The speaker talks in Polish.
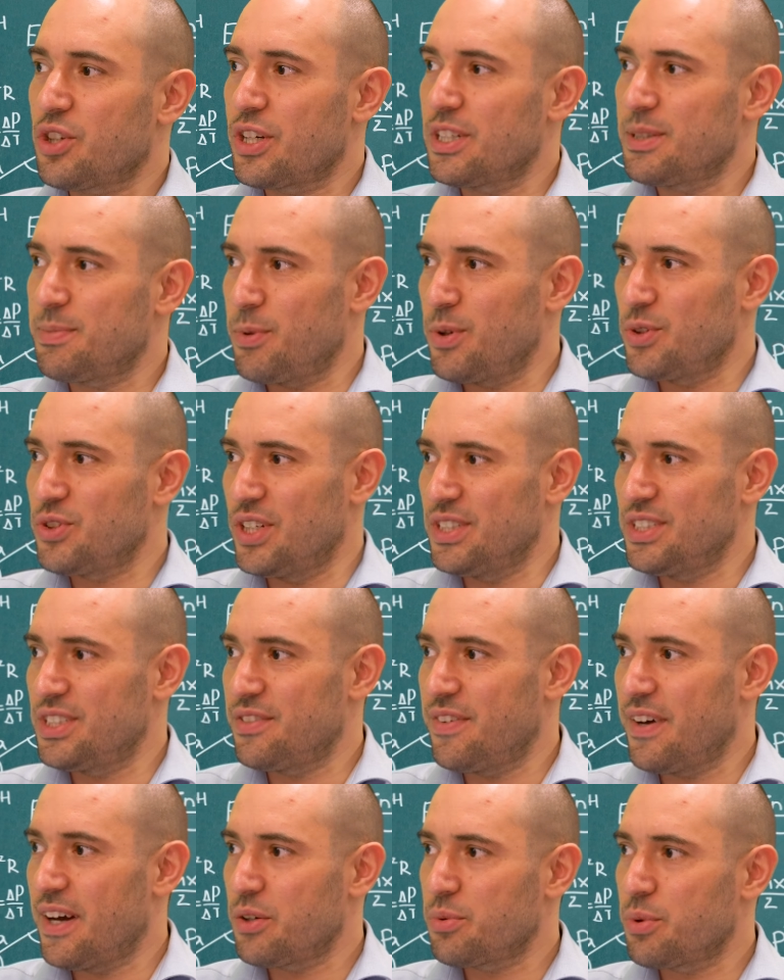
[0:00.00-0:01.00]
trochę
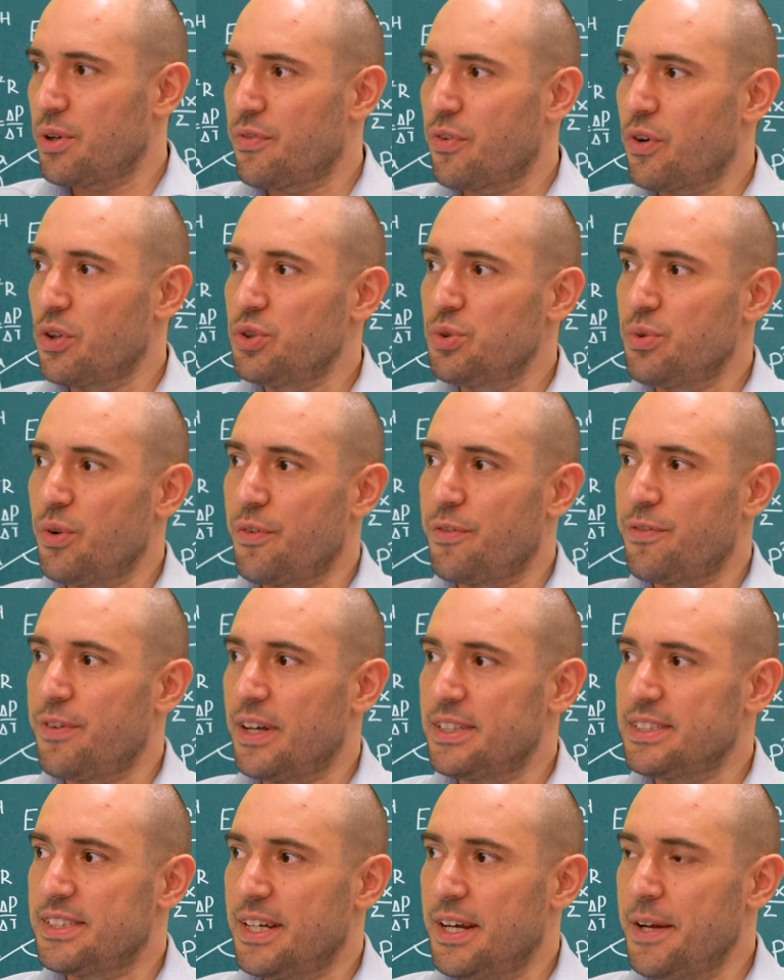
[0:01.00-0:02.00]
społeczeństwa, które wchodziło w
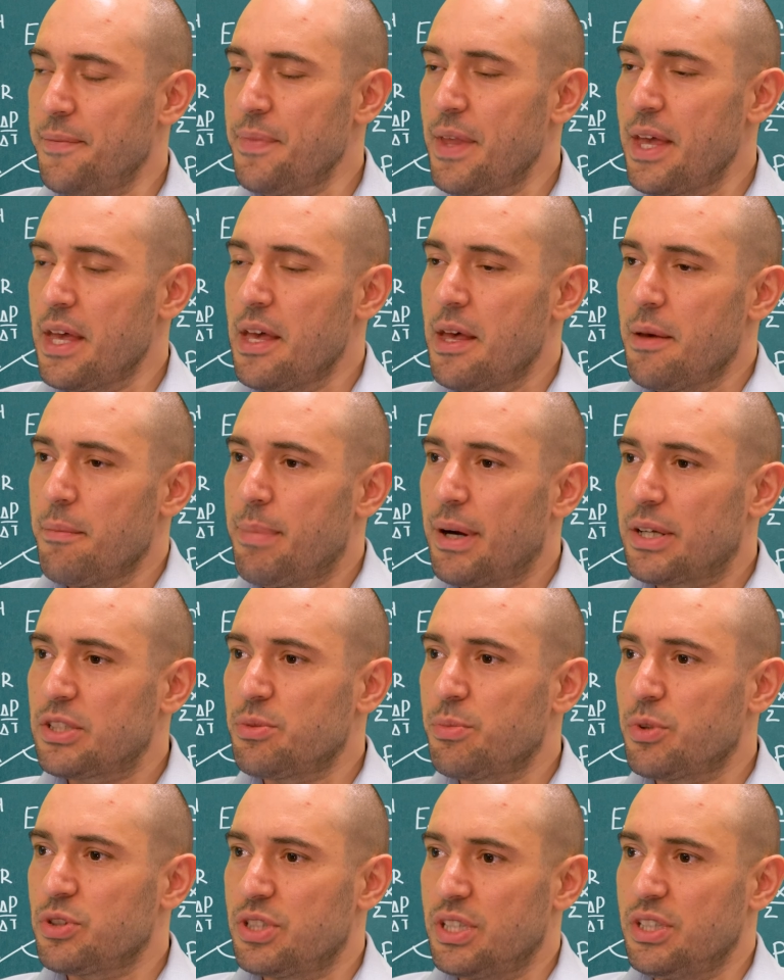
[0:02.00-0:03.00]
fazę
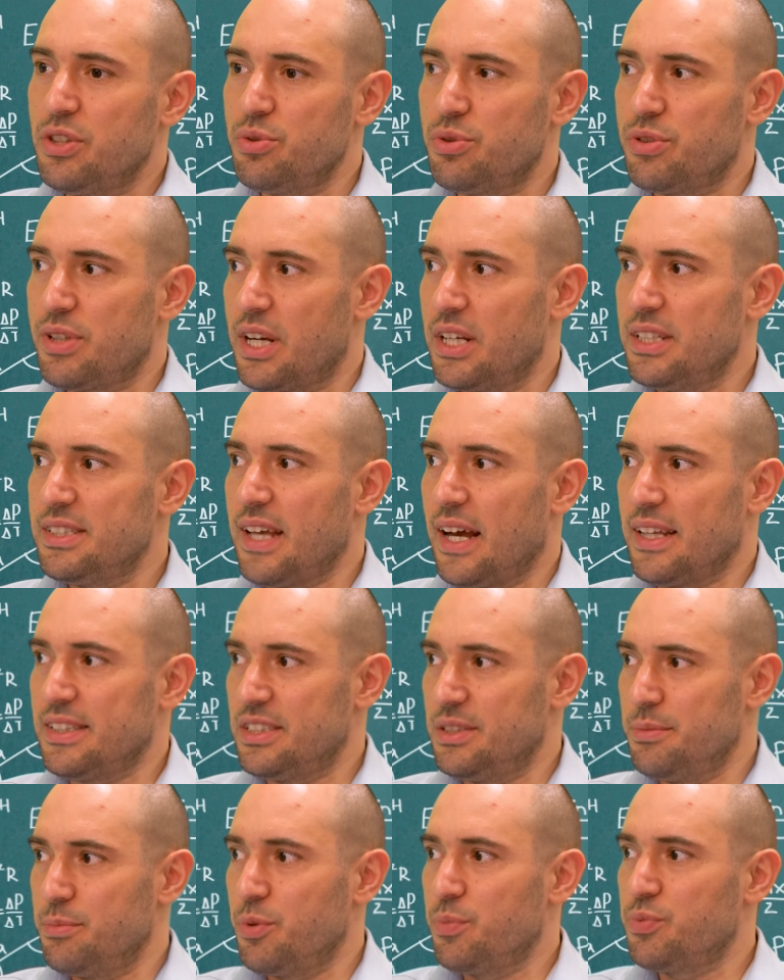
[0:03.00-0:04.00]
bardzo mocnej
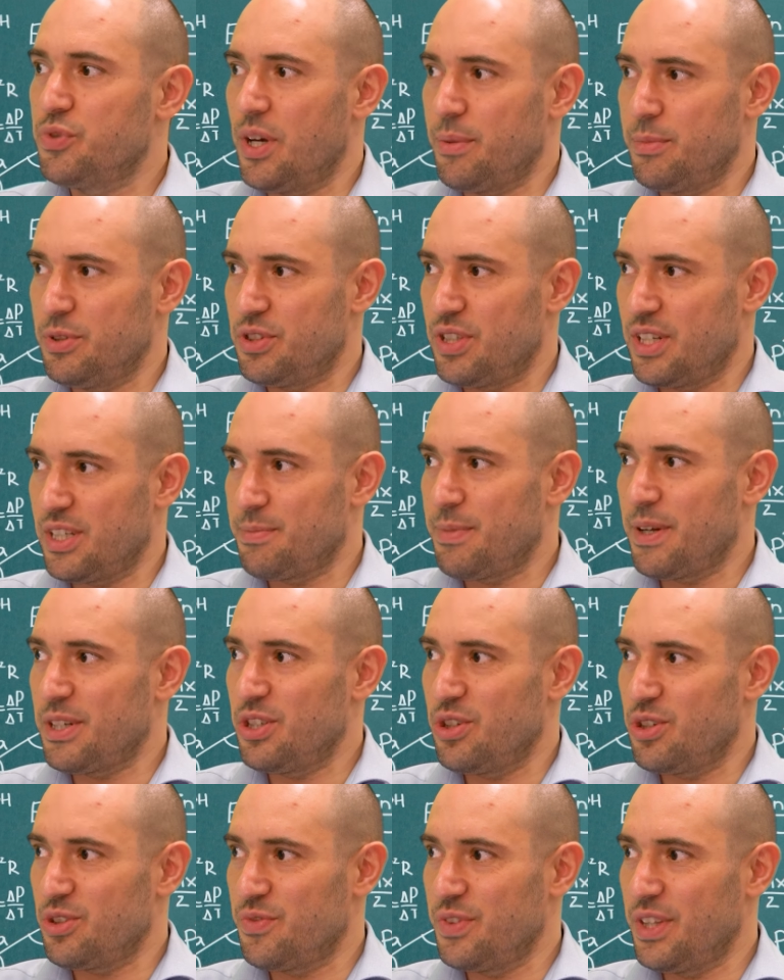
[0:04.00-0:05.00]
industrializacji. Był przemysł coraz
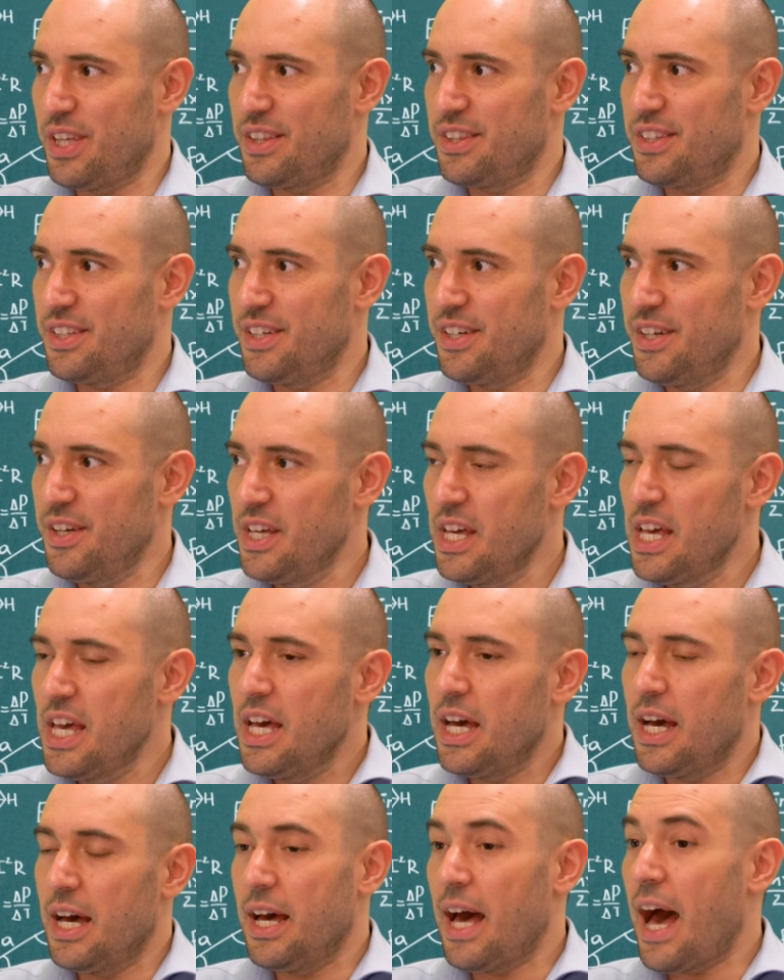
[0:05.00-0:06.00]
bardziej rozwinięty,
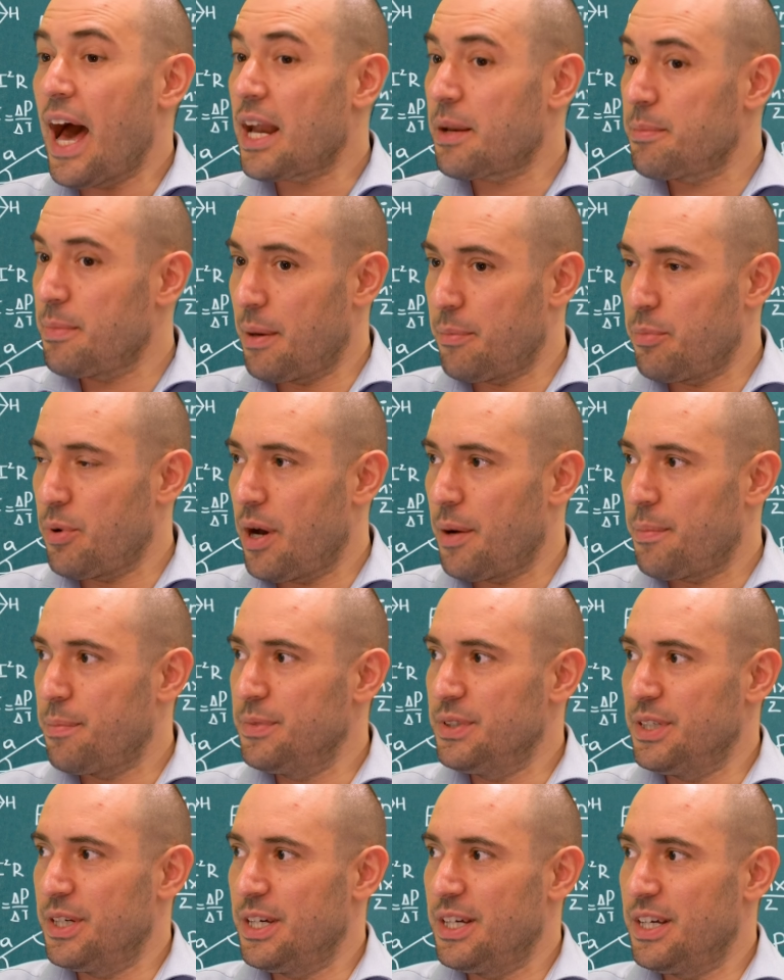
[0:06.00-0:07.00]
e, armia była e,
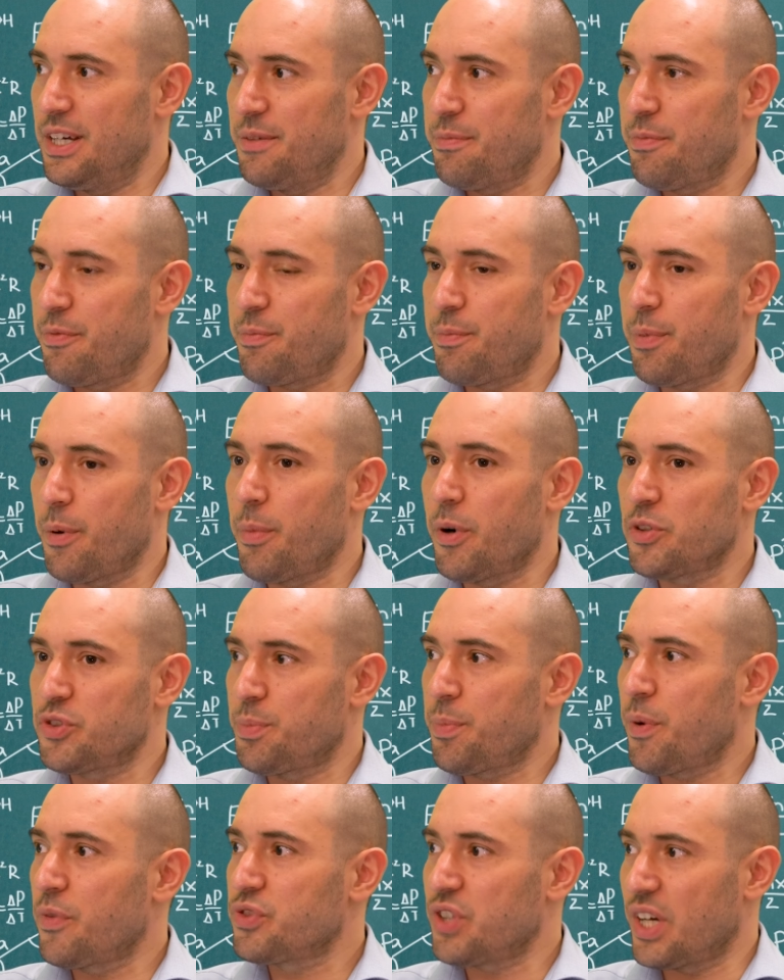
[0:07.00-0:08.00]
w
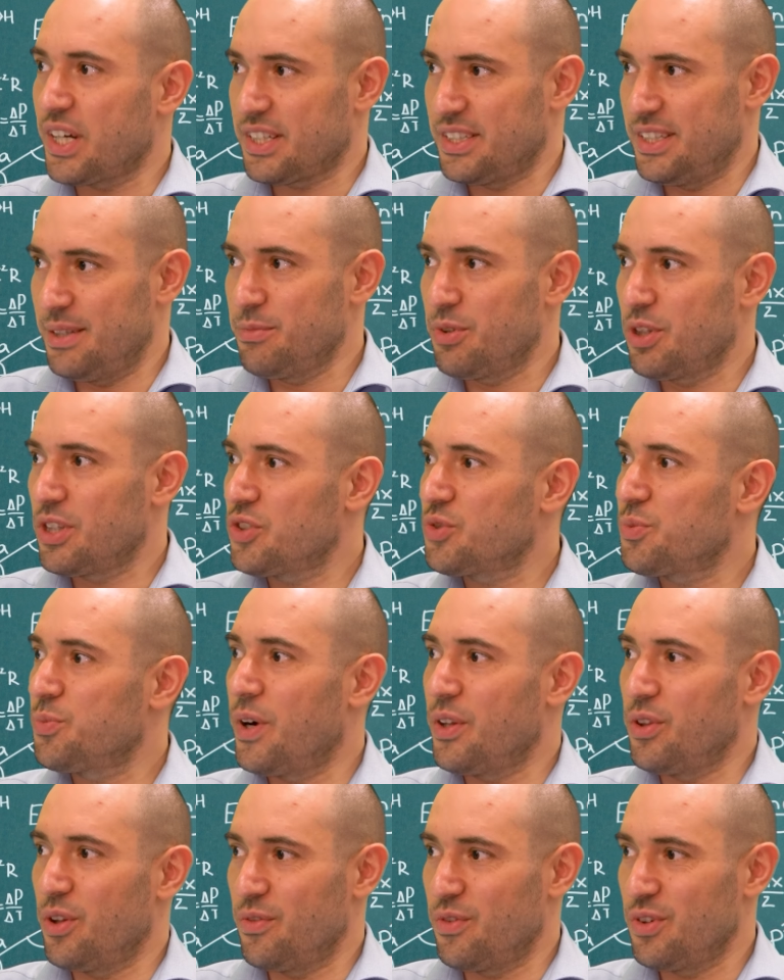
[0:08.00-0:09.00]
poborze powszechnym, to też
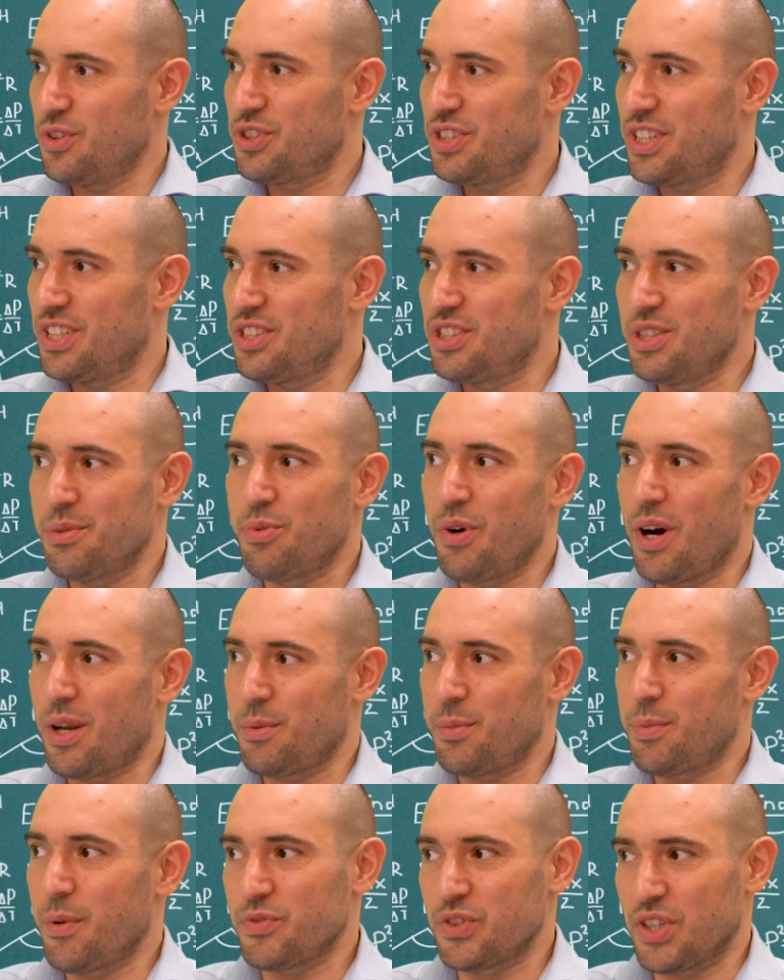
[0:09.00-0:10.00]
była nowość, kiedyś nie było
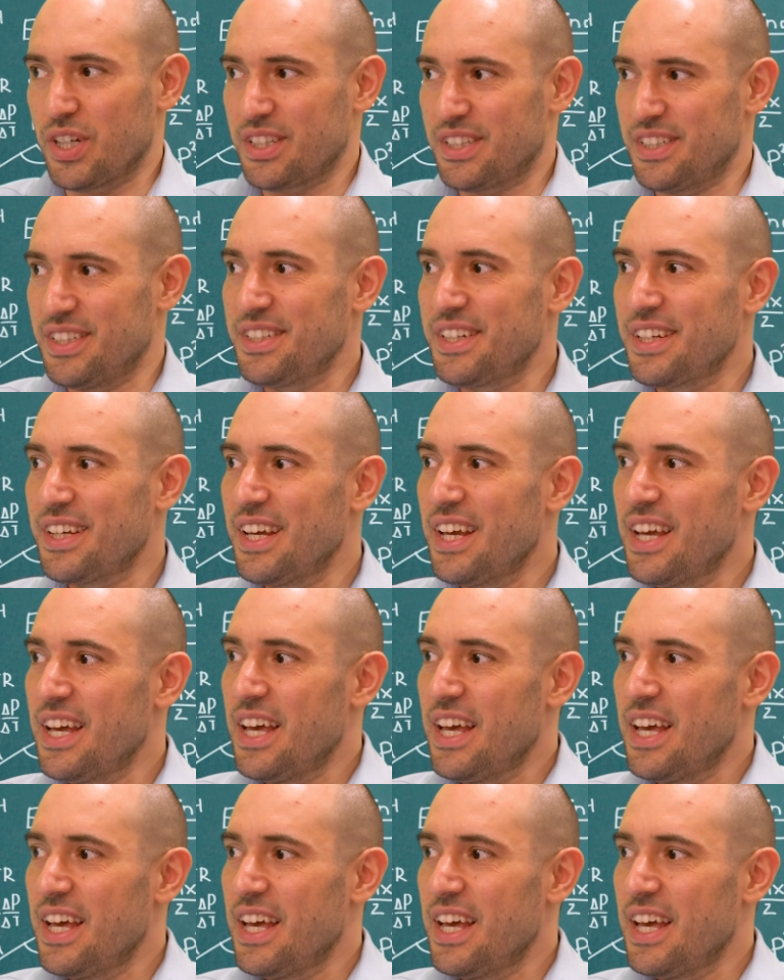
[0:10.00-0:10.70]
armii powszechnych.